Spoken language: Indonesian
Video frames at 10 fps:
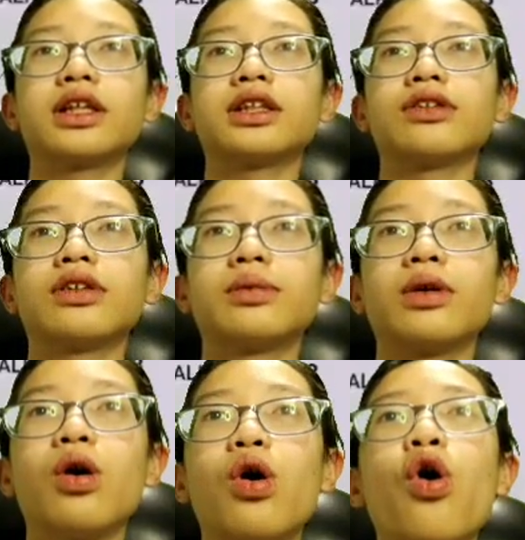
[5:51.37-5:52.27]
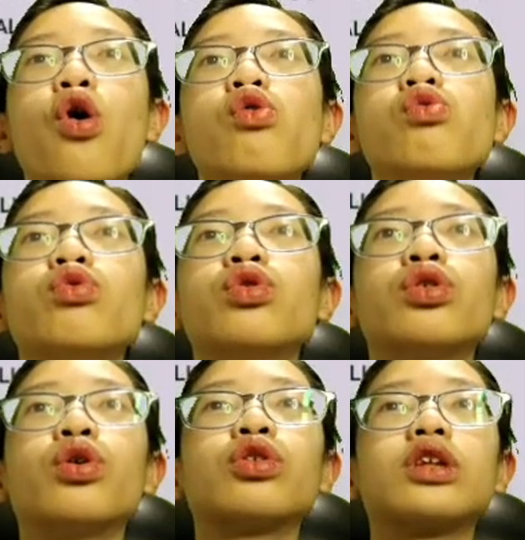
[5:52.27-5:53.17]
tadi saya lihat oh
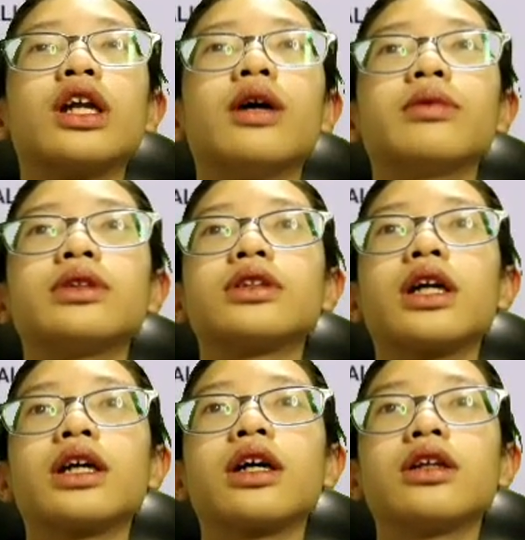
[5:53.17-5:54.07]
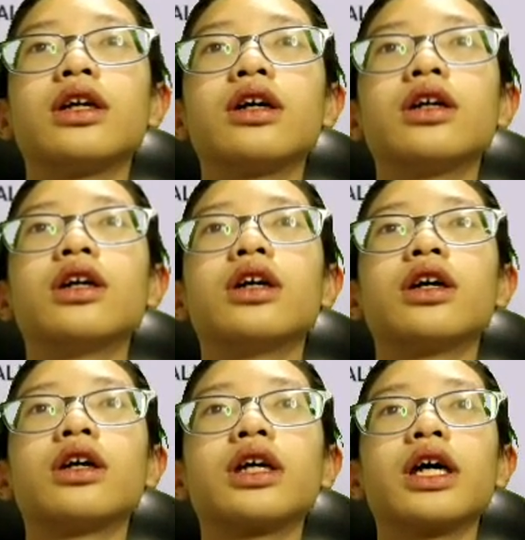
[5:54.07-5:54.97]
no Tottenham strikernya
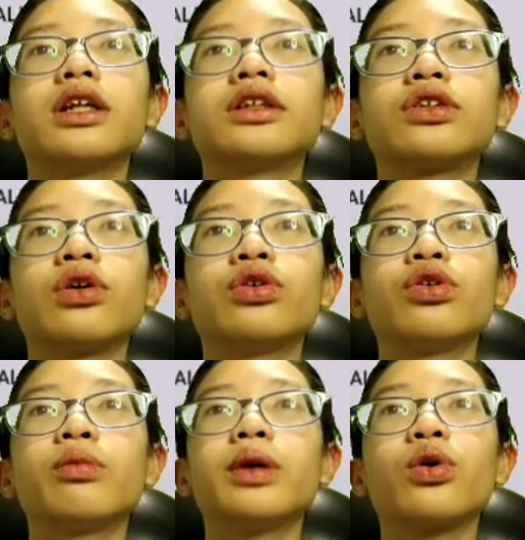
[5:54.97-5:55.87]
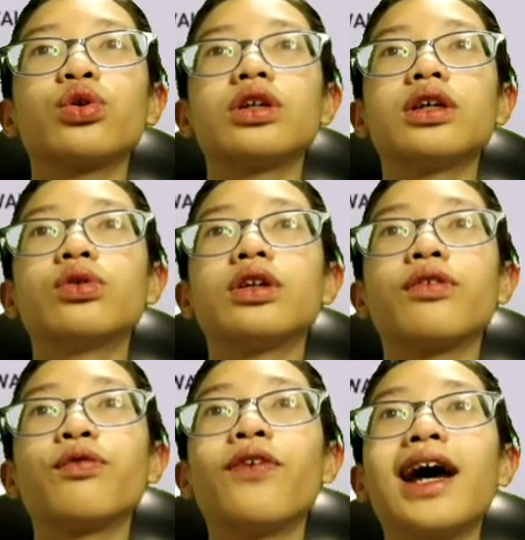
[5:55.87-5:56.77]
Kane, Son, heung Rodrigo
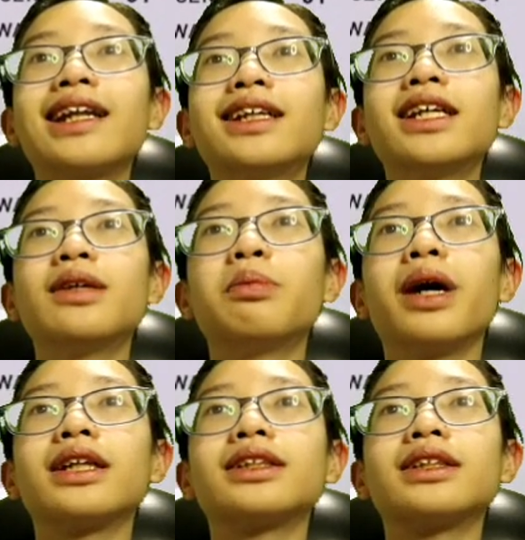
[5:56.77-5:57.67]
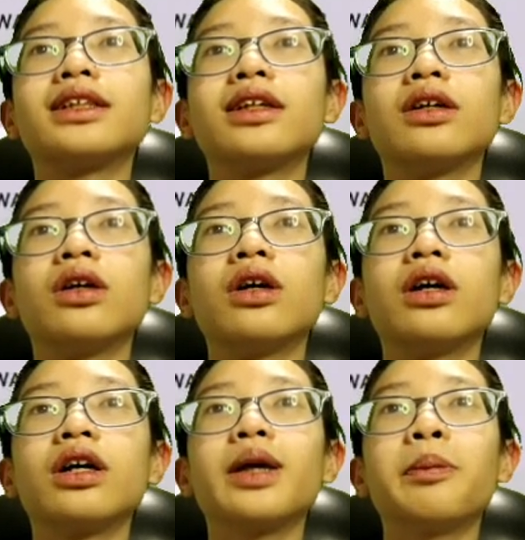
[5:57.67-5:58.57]
dan farty di bench
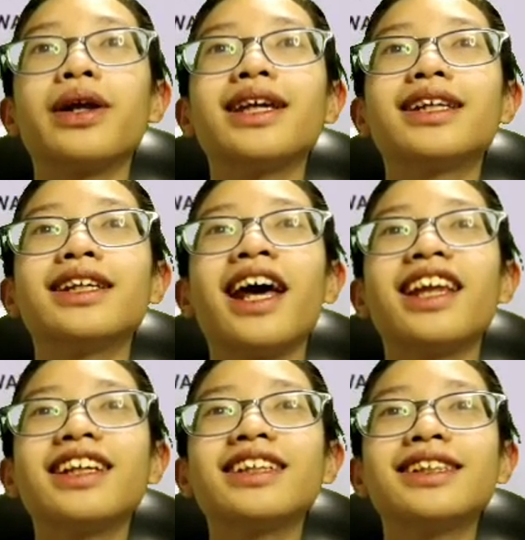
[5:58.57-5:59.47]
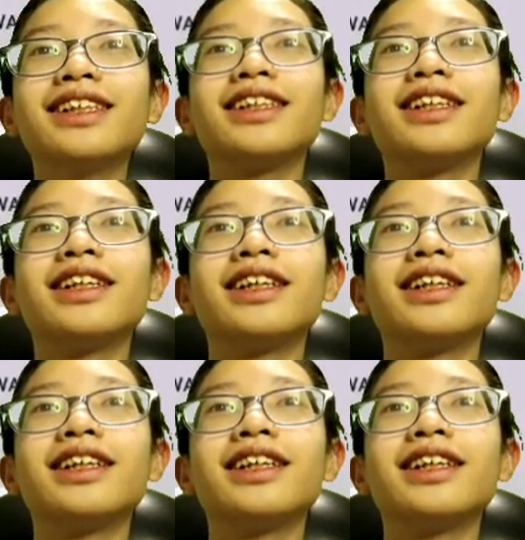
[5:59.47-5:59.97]
kipernya Dean Henderson